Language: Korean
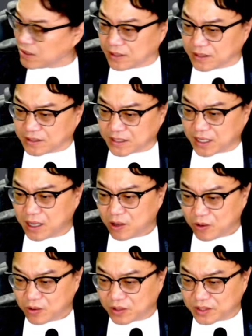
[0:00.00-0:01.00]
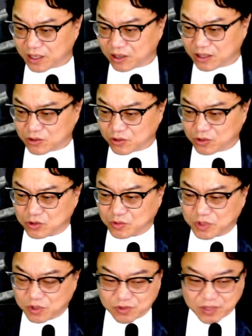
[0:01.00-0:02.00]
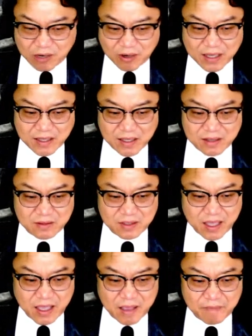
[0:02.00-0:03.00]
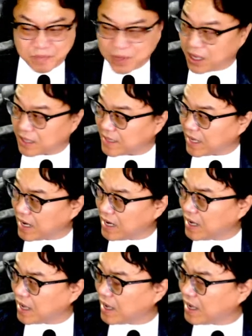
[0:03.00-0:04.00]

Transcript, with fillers: 자 원달러 환율도 좀 밑으로 내려와야 되는데 아, 달러